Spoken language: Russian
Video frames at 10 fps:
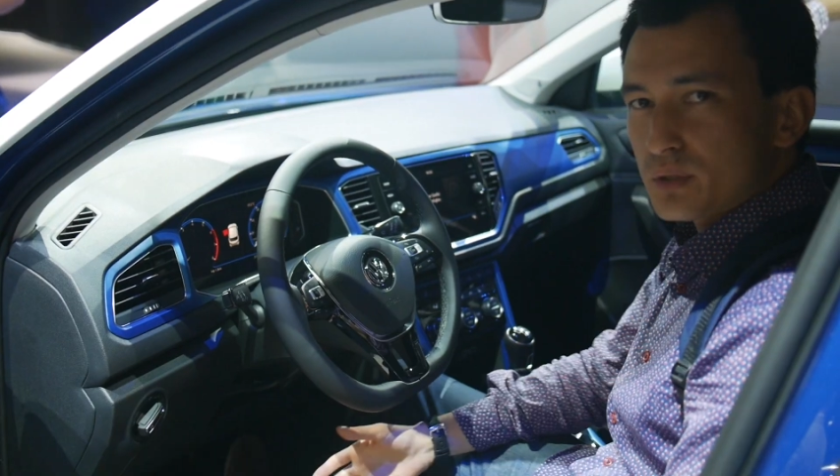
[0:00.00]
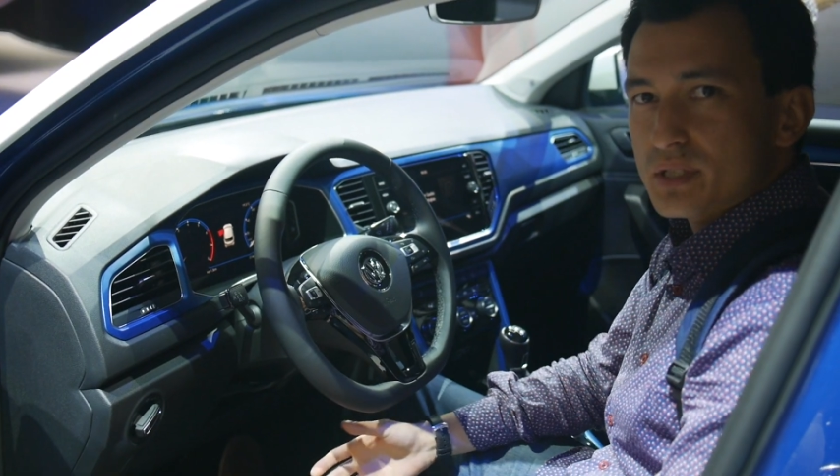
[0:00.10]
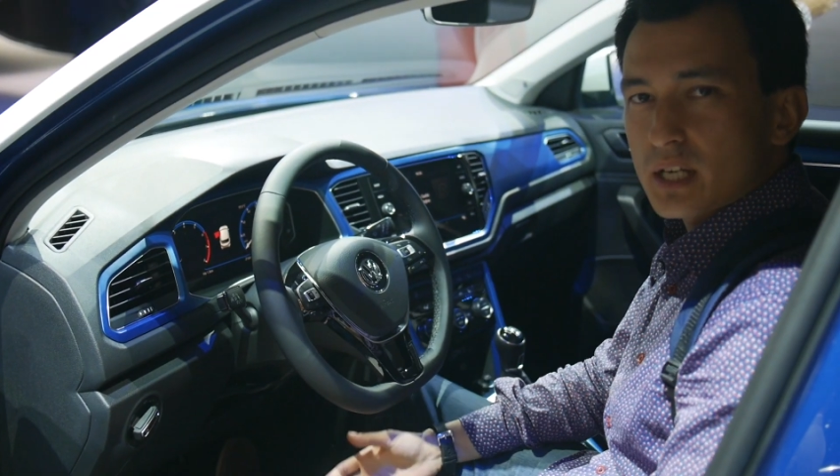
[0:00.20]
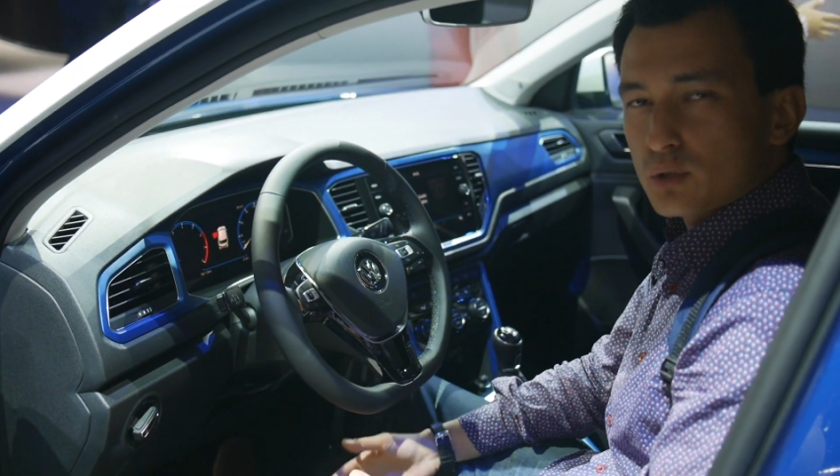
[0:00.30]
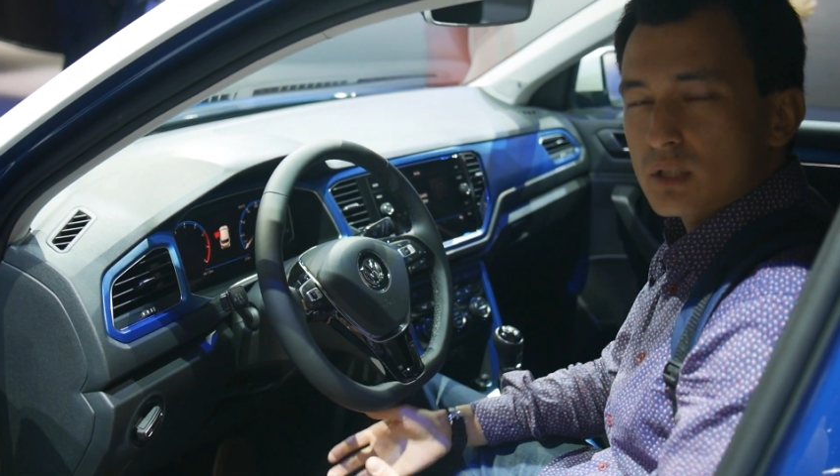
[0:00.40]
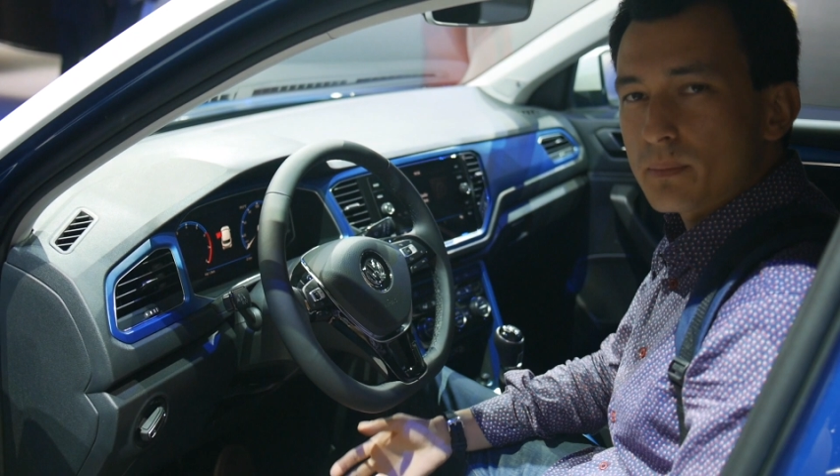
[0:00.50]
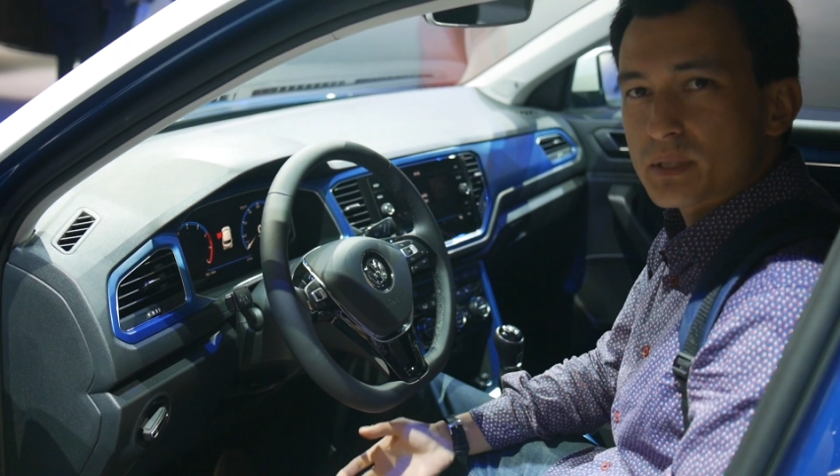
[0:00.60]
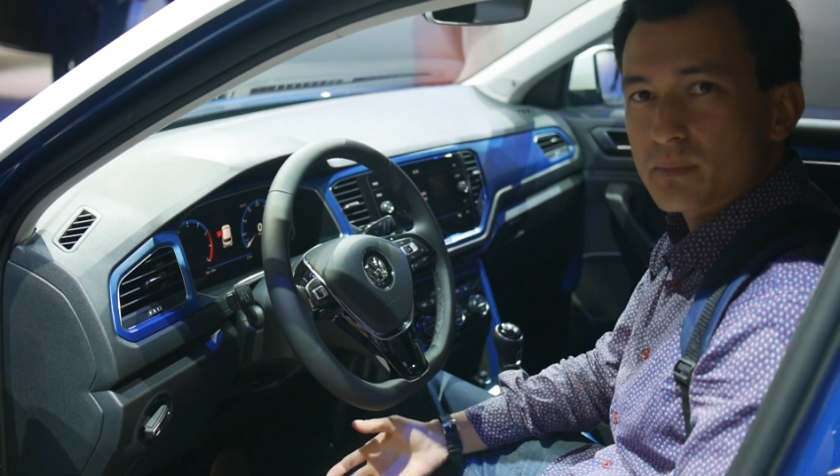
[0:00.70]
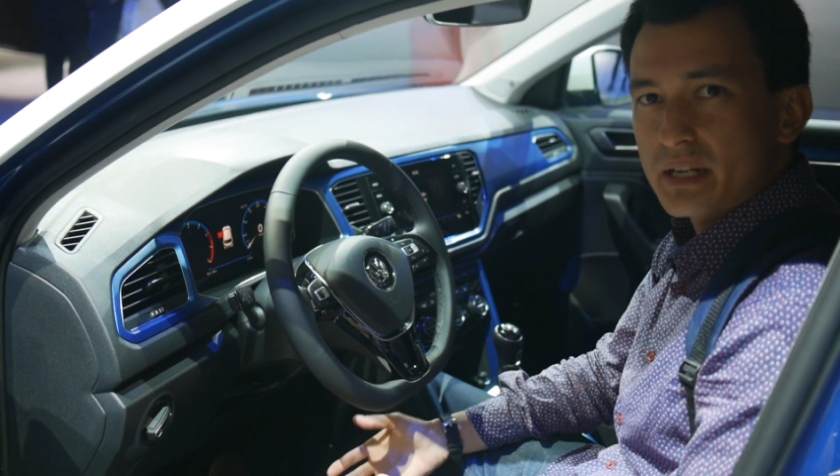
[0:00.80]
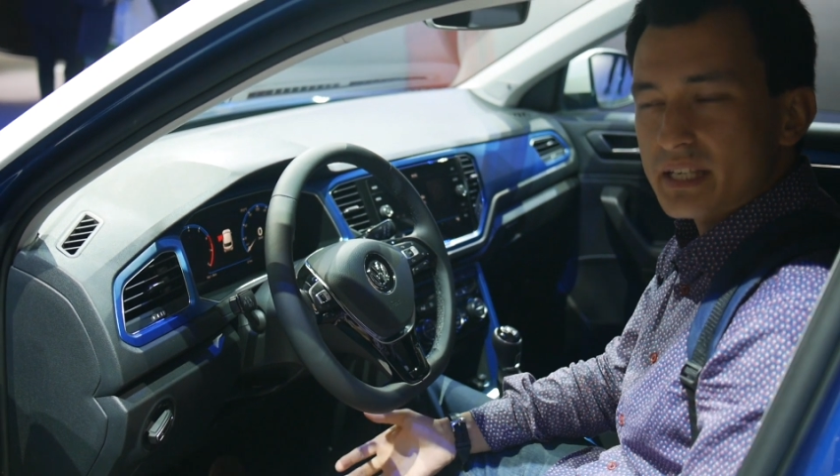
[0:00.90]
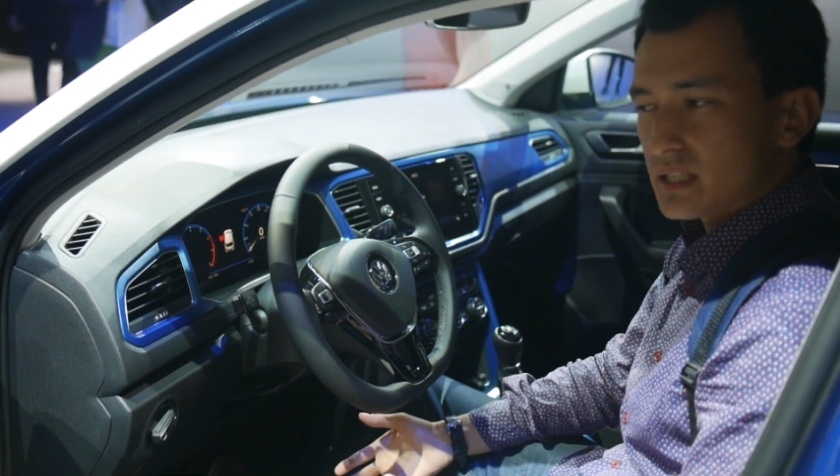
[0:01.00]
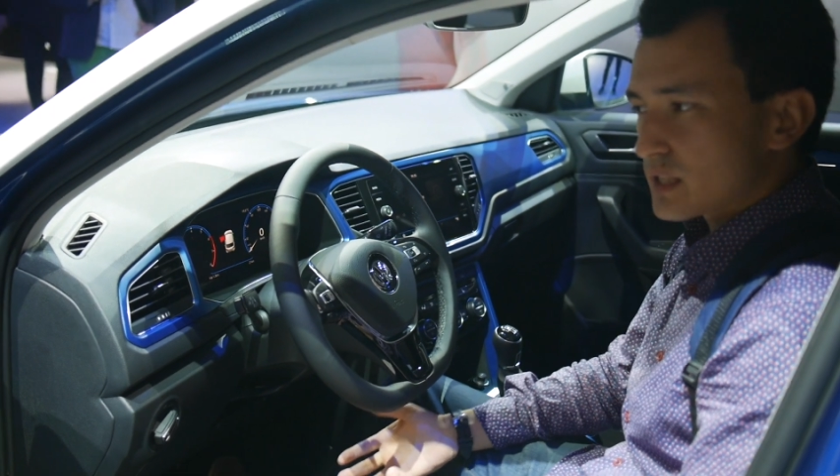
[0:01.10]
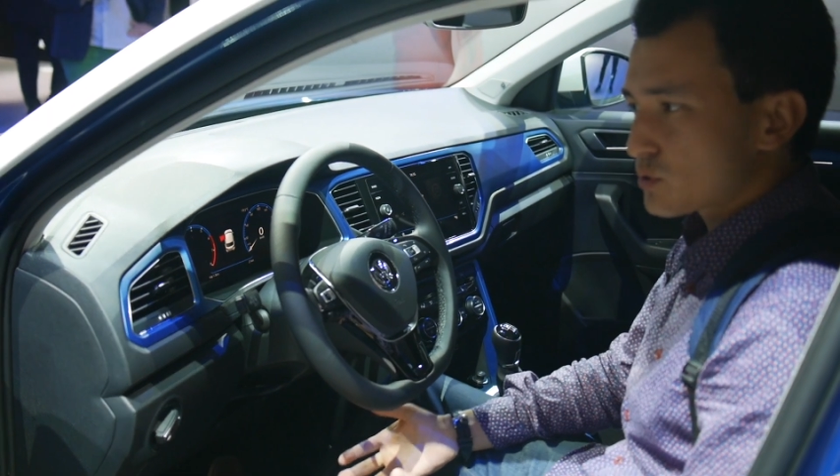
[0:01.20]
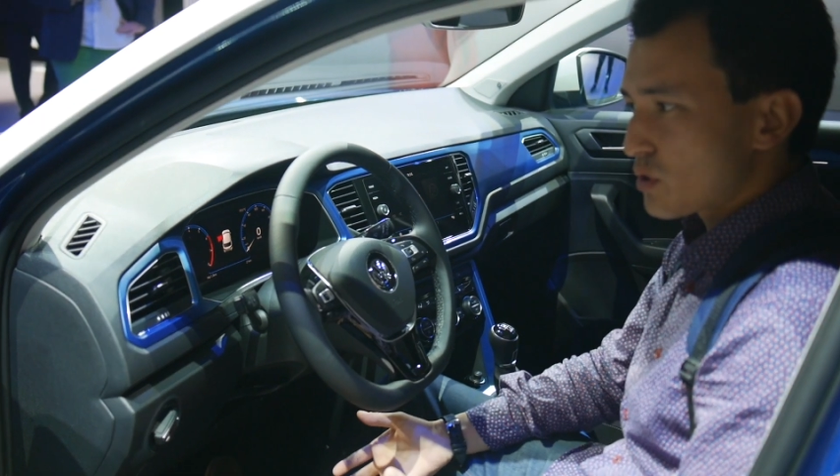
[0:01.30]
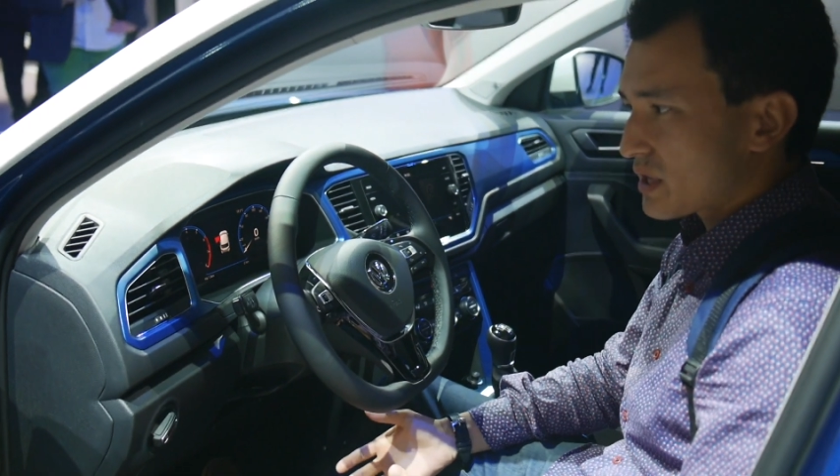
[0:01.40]
друзья, только посмотрите,
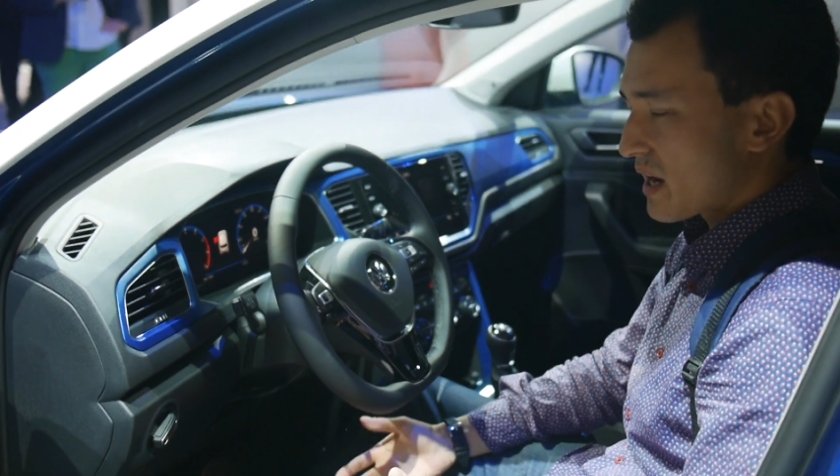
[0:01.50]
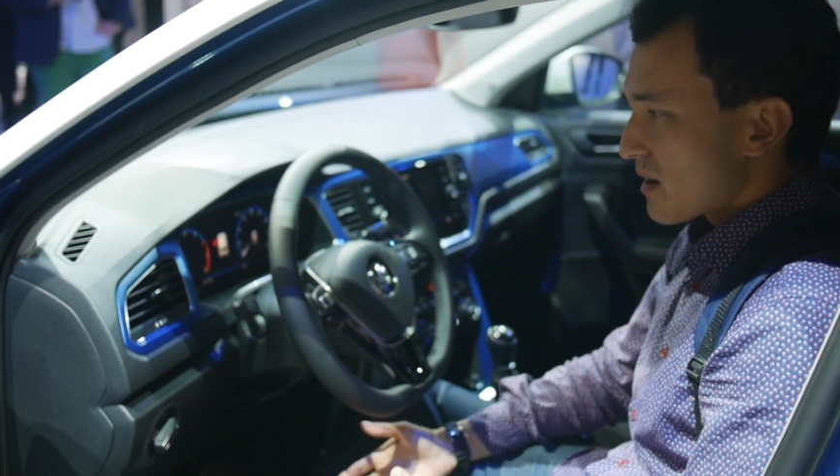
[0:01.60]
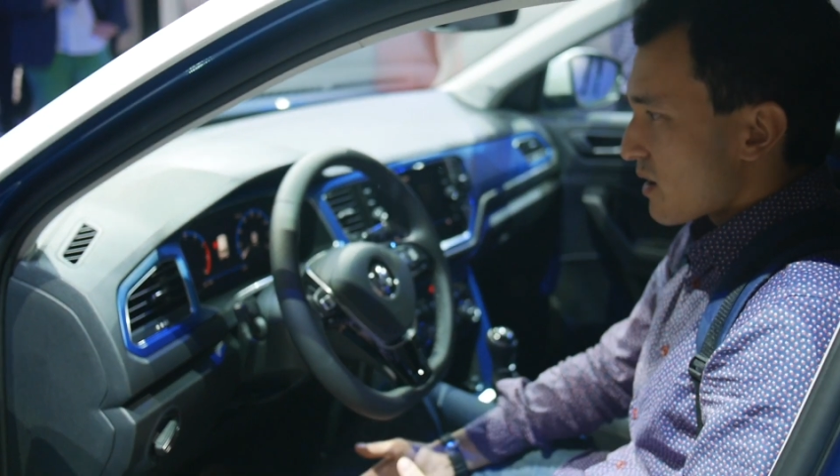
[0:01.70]
насколько